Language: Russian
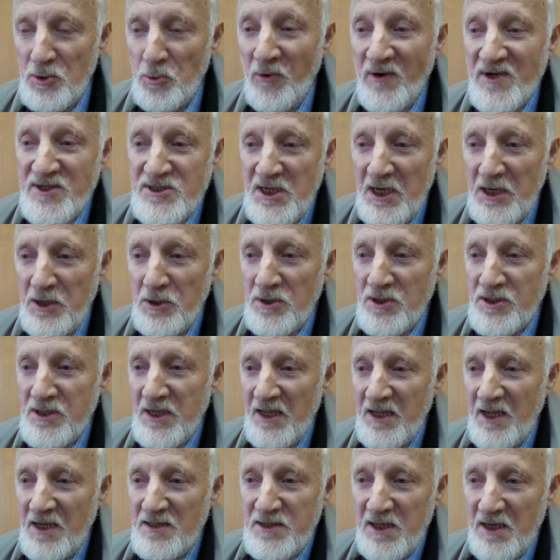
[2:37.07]
уважаю
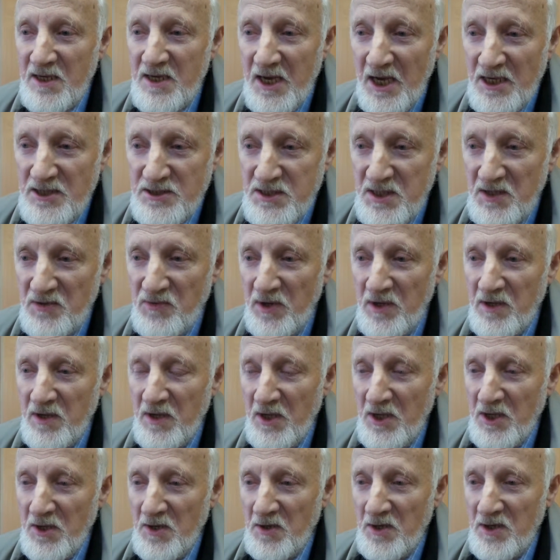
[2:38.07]
таланты каждого,
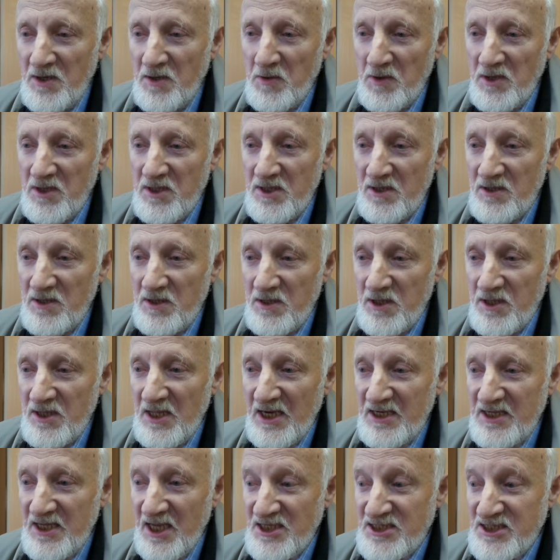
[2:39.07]

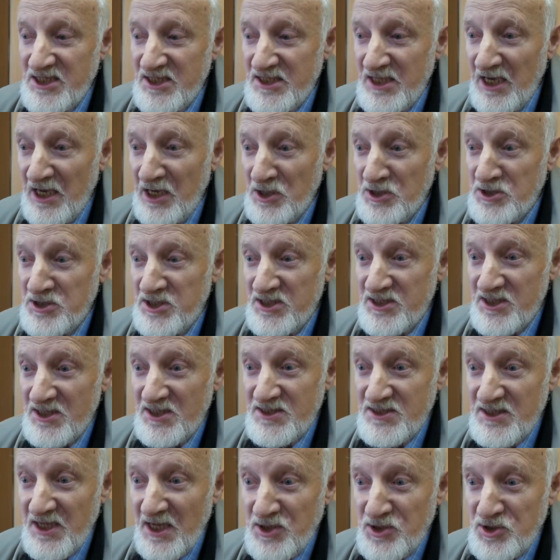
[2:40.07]
иногда читаю читаю
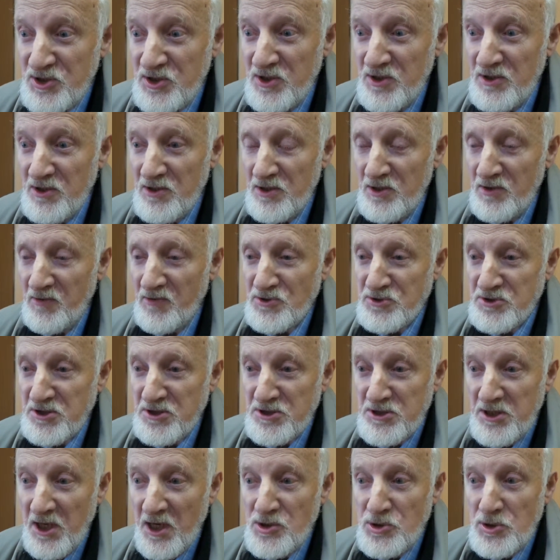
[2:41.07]
чьи-то статьи и
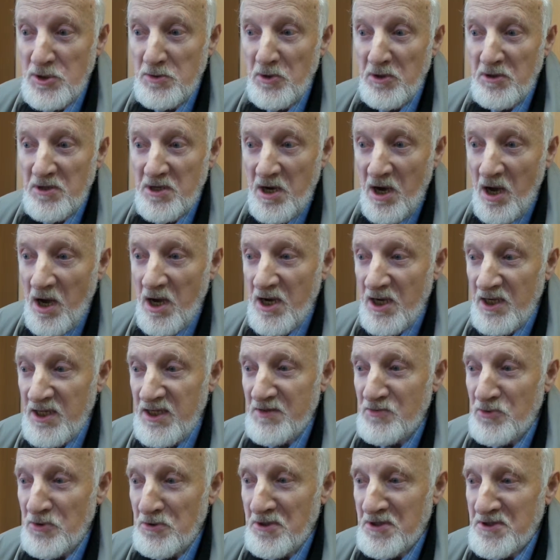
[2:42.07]
восхищаюсь, думаю, как
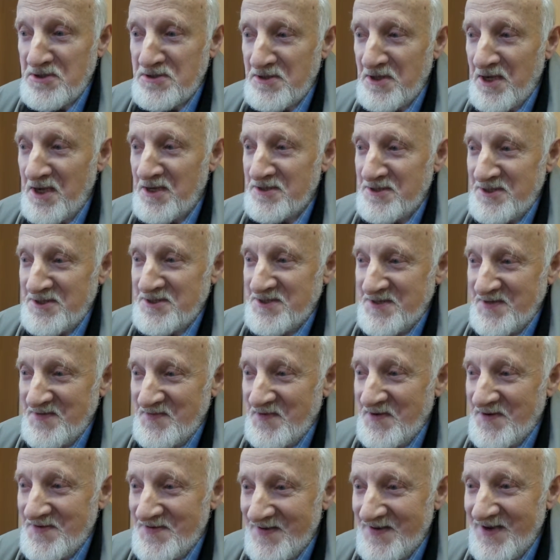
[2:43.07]
они много знают,
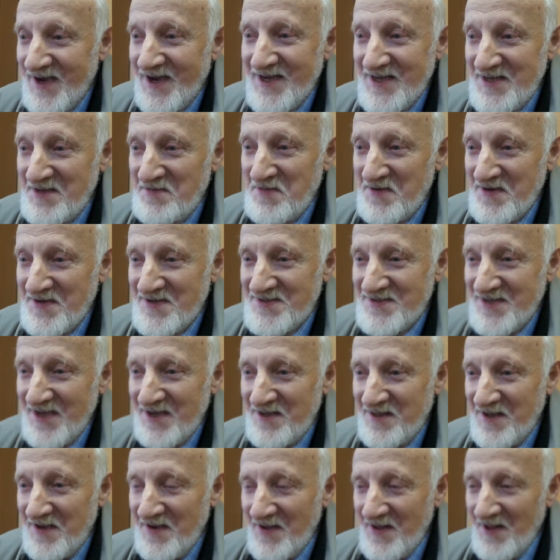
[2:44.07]
ничего себе, как они много
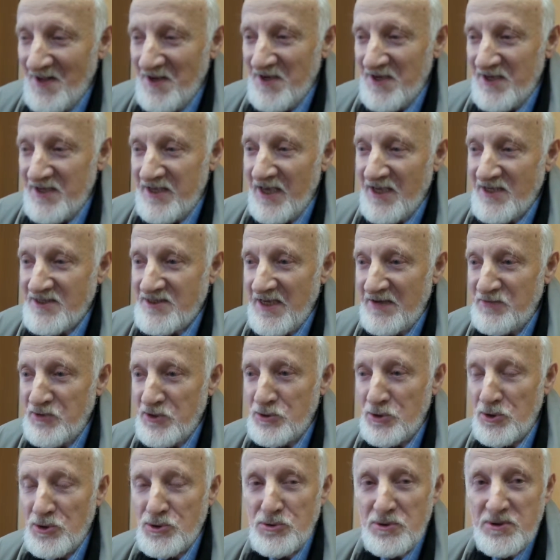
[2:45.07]
знают. Я
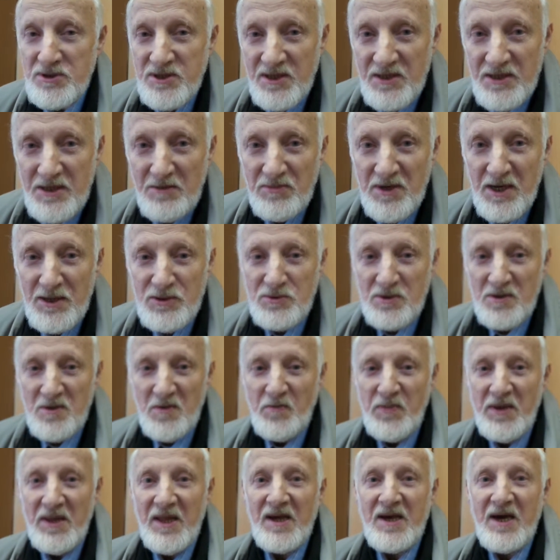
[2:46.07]
завидую студентам,
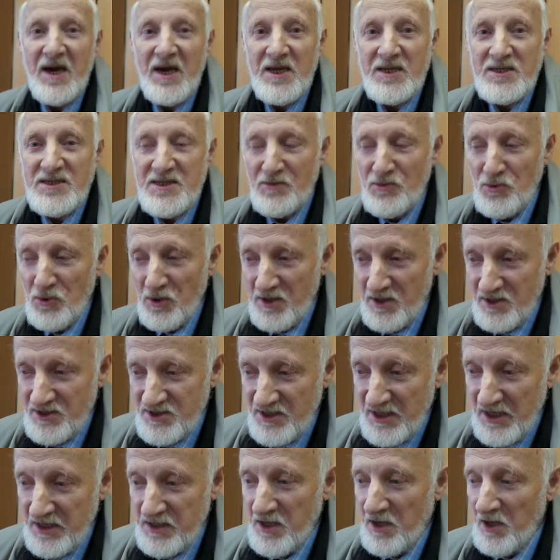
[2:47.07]
которым полагается много
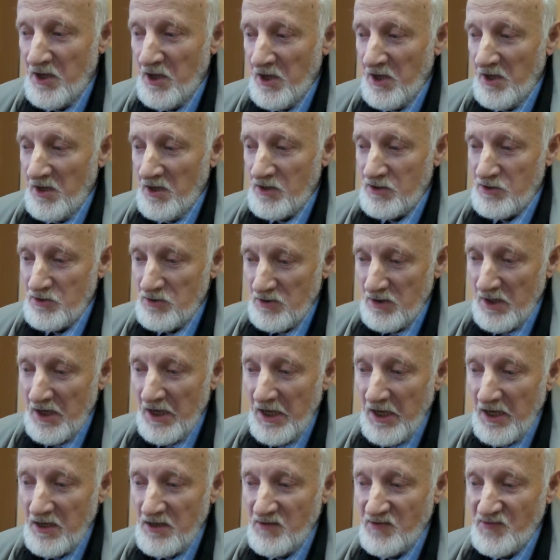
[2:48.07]
знать. Ну,
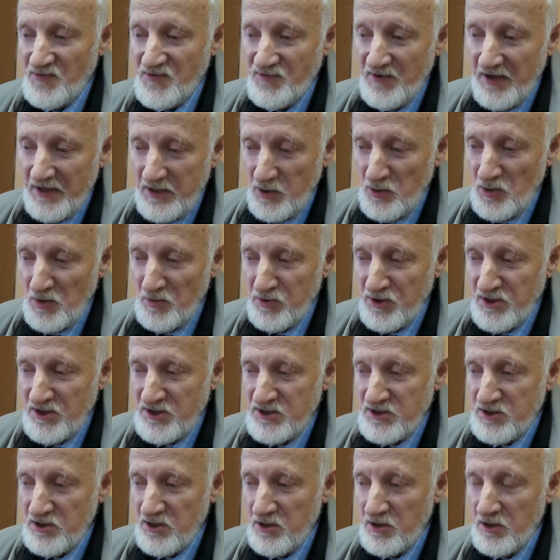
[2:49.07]
а в своей
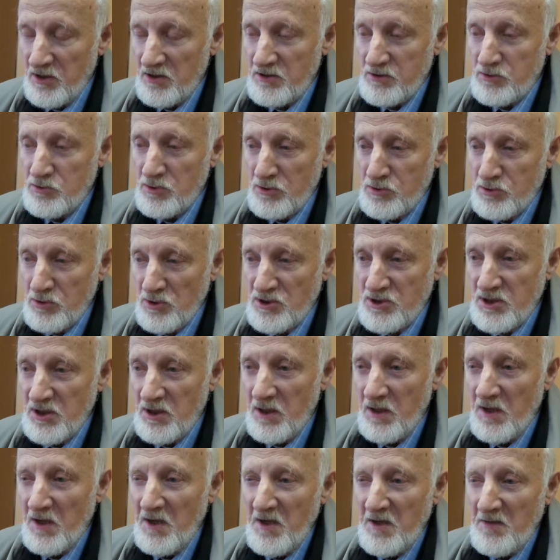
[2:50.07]
области тут
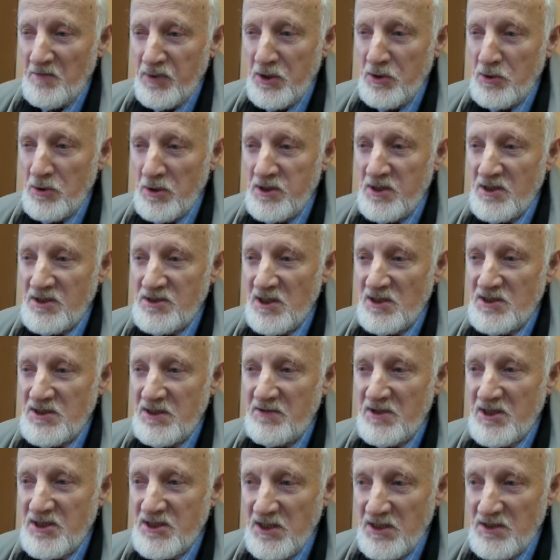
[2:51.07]
тоже приходится
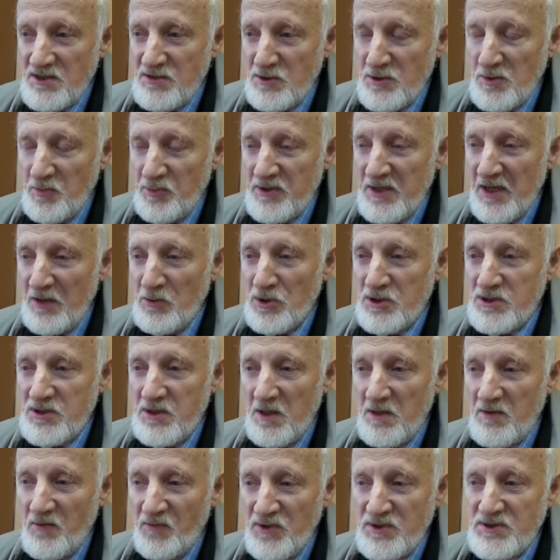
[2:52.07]
совершенствоваться, потому
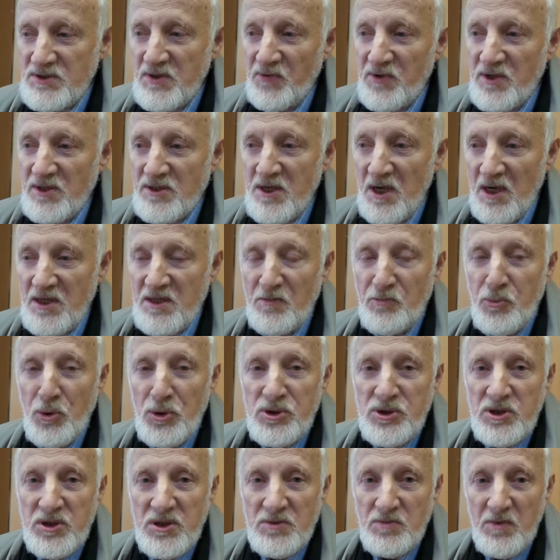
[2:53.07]
что выставка, скажем,
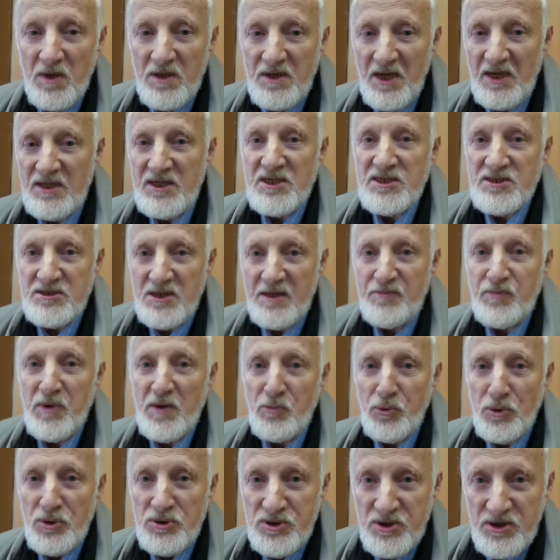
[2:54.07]
буддизма, надо читать
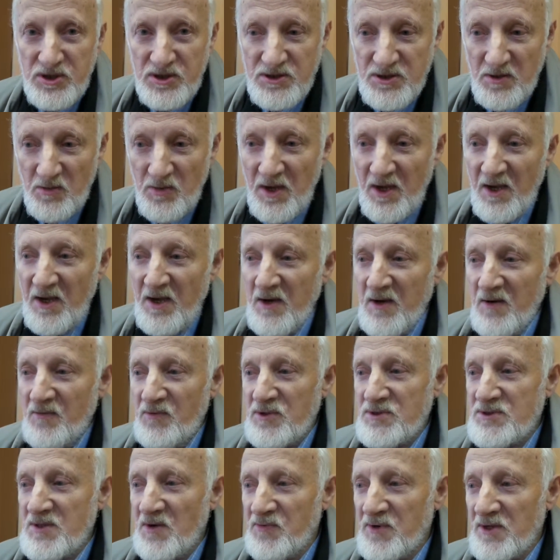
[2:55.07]
про буддизм.
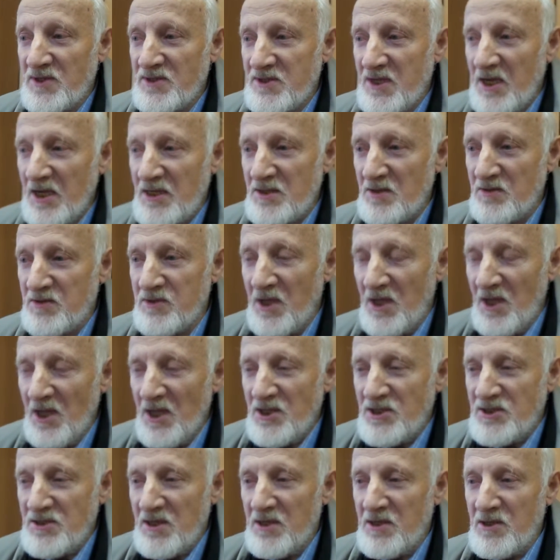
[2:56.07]
Выставка, скажем,
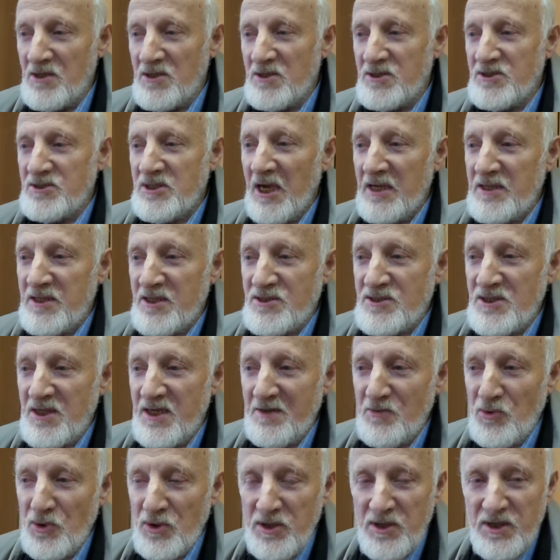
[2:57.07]
э, чайной
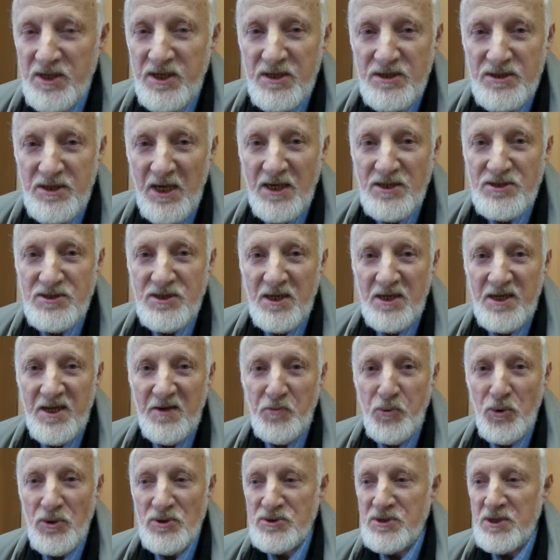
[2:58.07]
церемонии китайской или
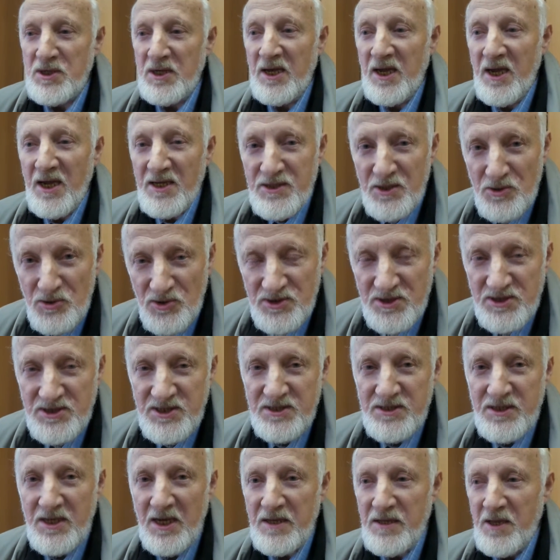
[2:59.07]
японской, это нужно
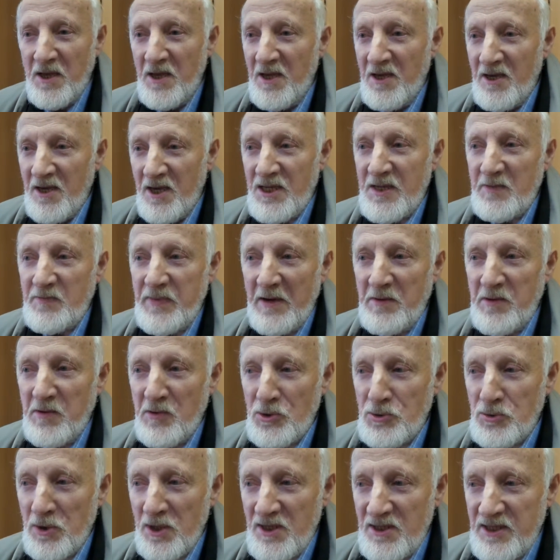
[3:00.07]
читать. Это
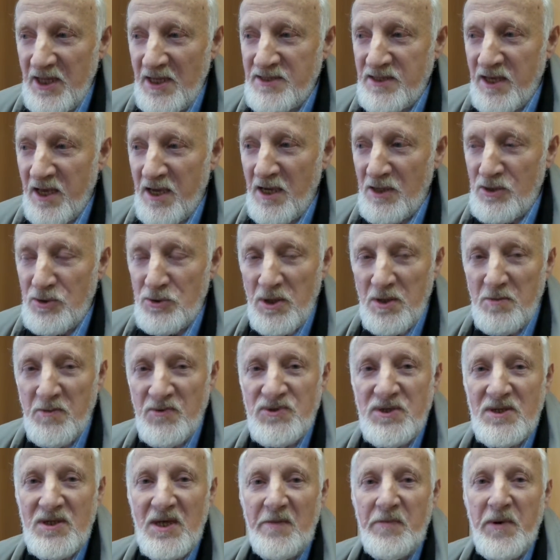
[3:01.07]
помимо той классики, которую
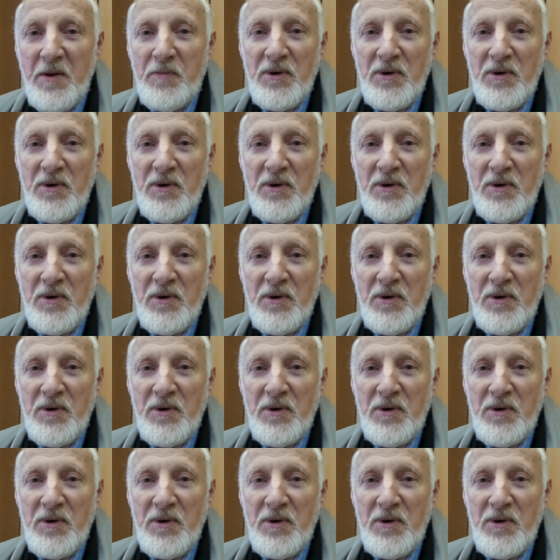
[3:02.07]
мы всегда